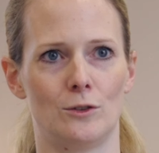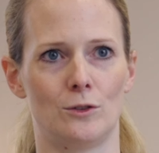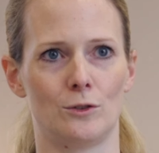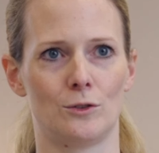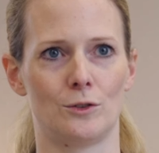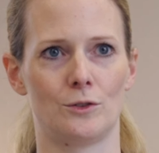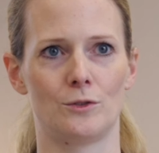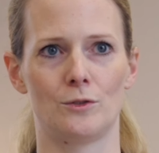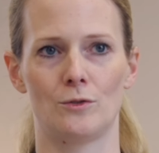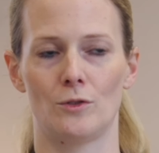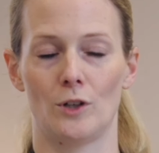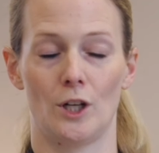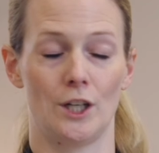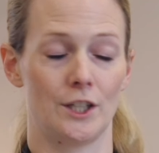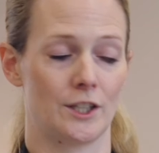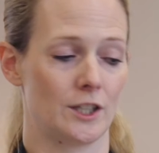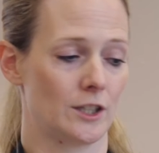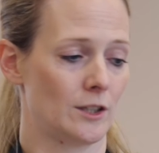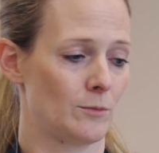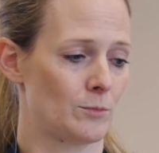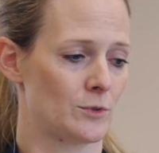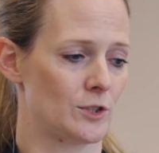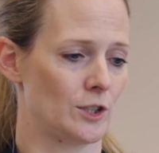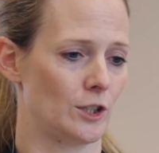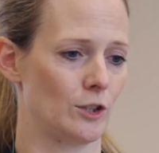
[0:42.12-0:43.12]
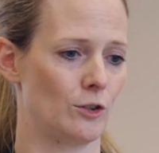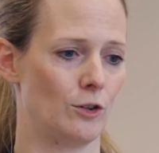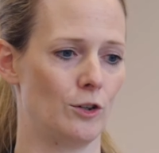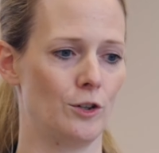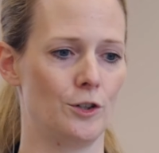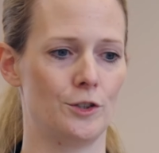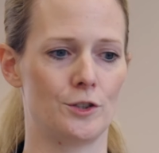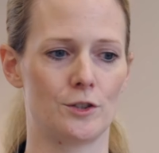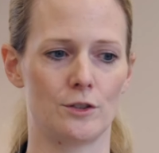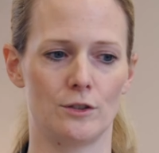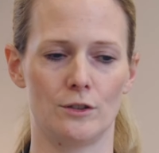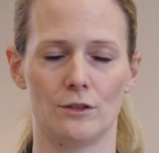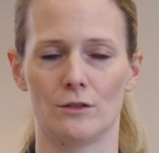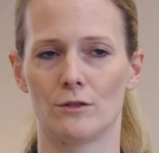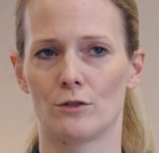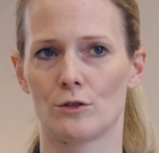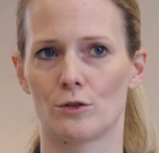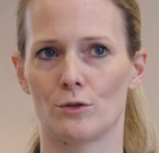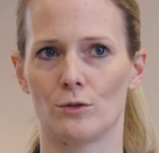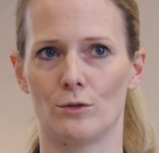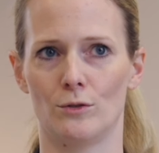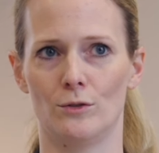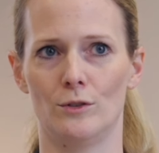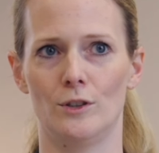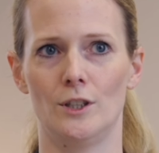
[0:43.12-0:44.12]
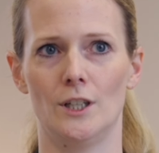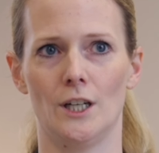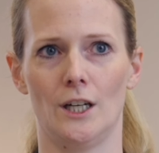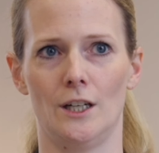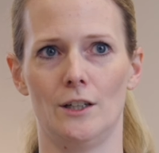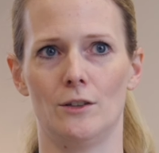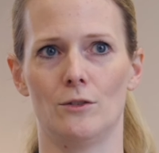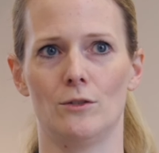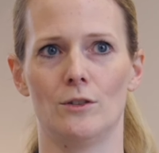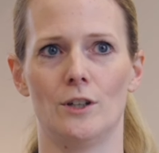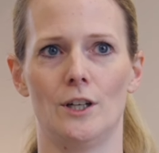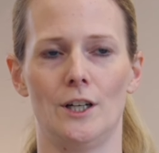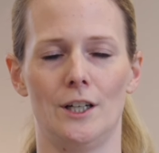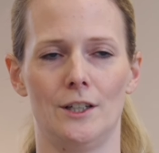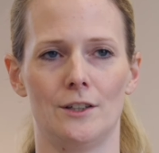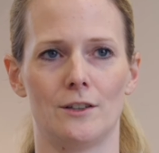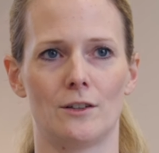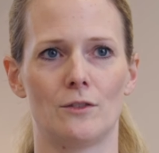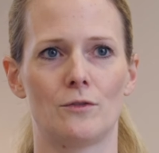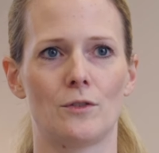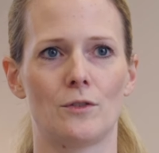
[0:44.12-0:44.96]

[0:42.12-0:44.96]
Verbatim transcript: und vielleicht ergibt sich ja heute schon die ein oder andere